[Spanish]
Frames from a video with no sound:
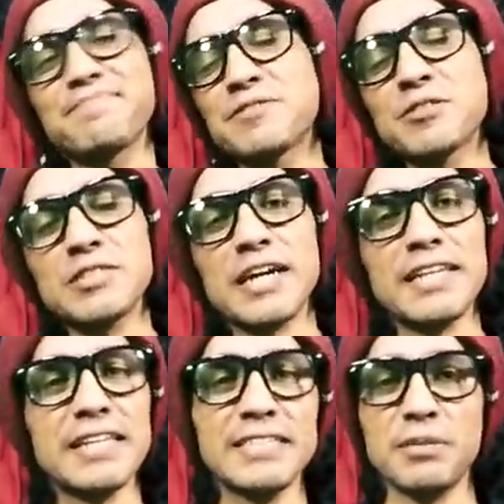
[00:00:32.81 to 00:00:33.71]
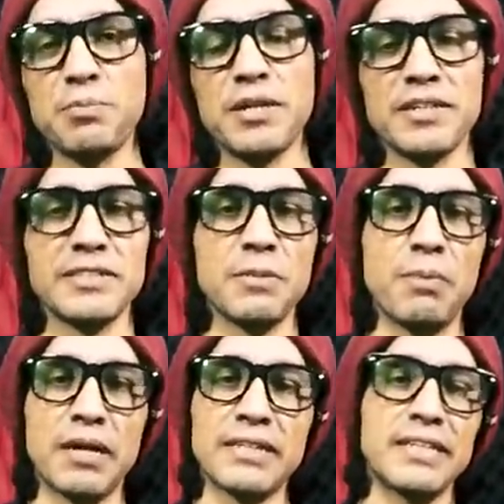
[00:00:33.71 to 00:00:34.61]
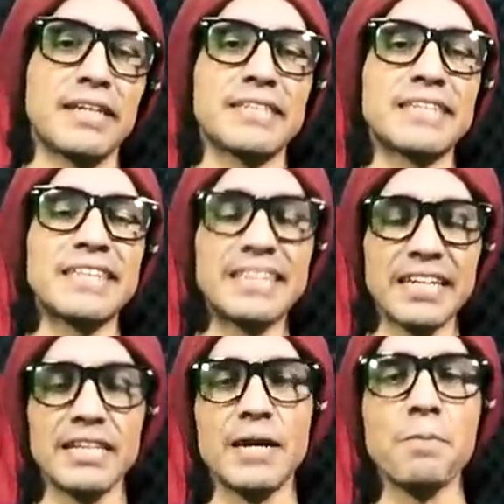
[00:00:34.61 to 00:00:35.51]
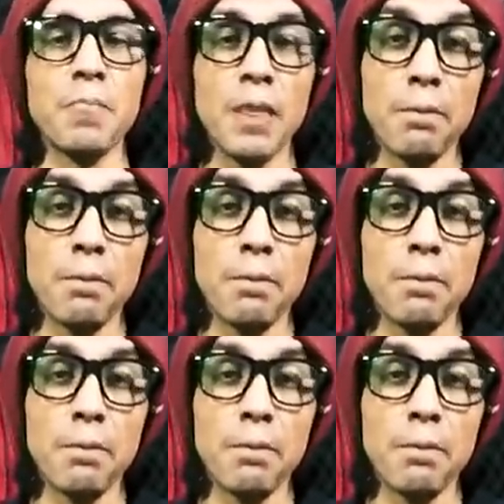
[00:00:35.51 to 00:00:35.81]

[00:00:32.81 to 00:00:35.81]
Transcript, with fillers: no se gana ni se pierde, se practica, se entrena.